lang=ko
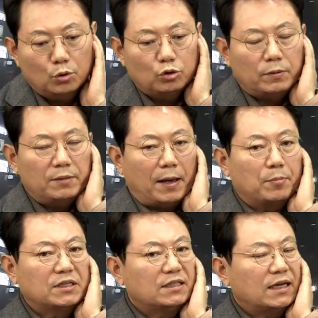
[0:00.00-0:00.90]
저 오토바이
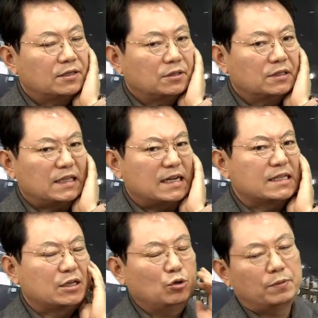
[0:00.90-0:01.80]
100% 가능성이
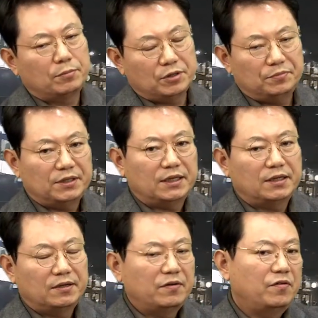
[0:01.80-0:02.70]
상당히 높아 보입니다.
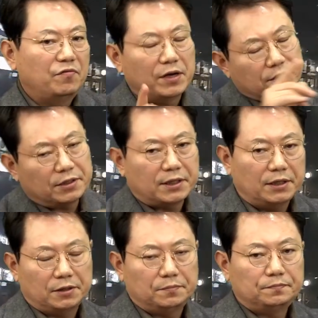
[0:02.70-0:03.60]
왜
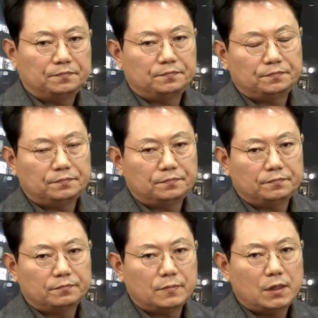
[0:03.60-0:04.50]
그럴까요?
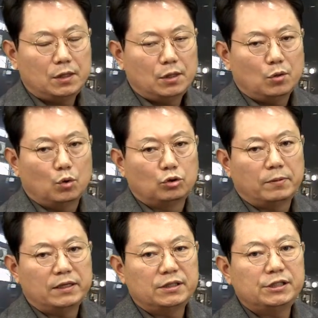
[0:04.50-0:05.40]

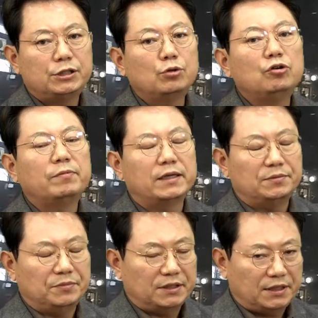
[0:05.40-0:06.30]
오토바이는
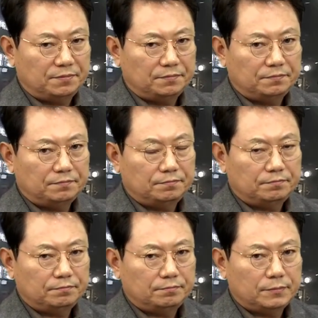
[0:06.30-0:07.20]
신호위반입니다.
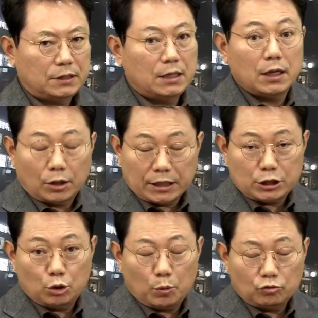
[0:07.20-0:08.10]
내
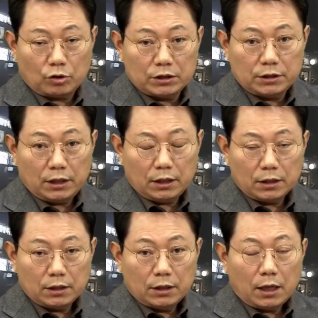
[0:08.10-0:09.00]
신호 보고 들어왔는데?
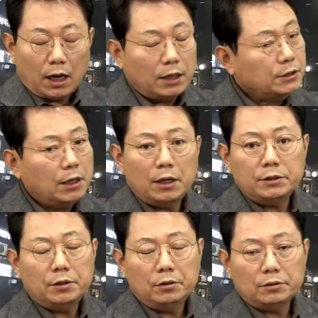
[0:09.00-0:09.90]

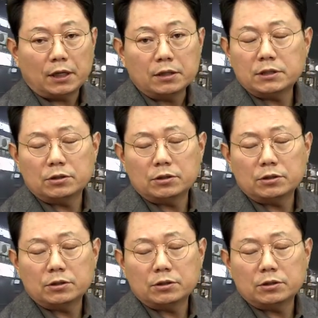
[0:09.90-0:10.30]
아니요아니요 다른